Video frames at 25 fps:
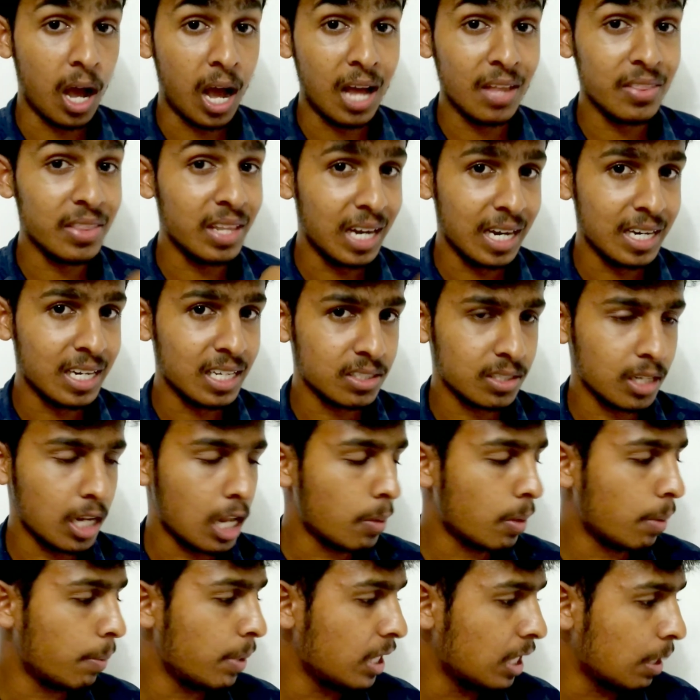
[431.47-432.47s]
அந்த லெட்டர்ஸ்
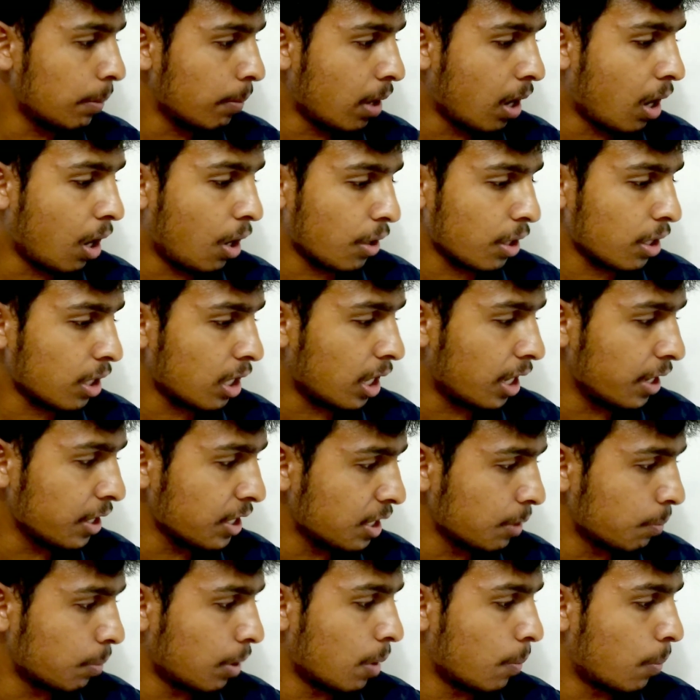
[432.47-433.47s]
எல்லாம் அப்படி நம்ம ஆர்டரை
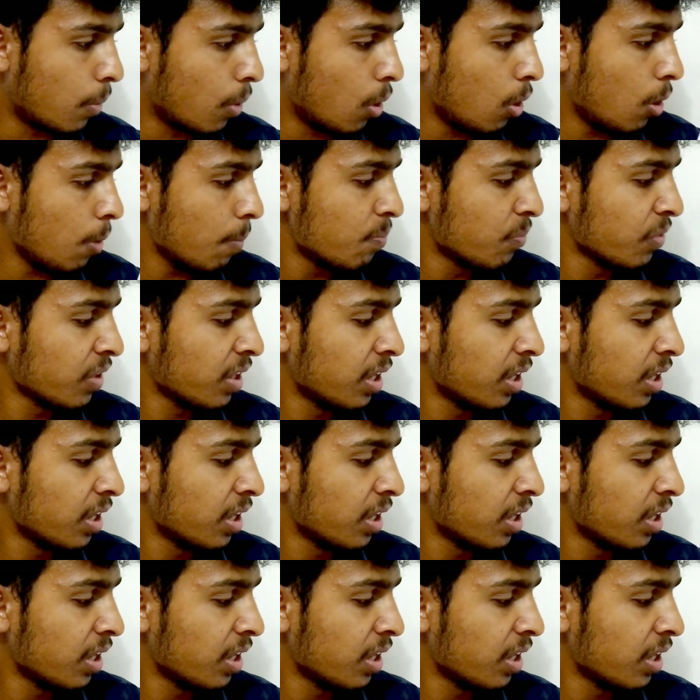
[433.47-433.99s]
அடுக்கி பார்ப்போம்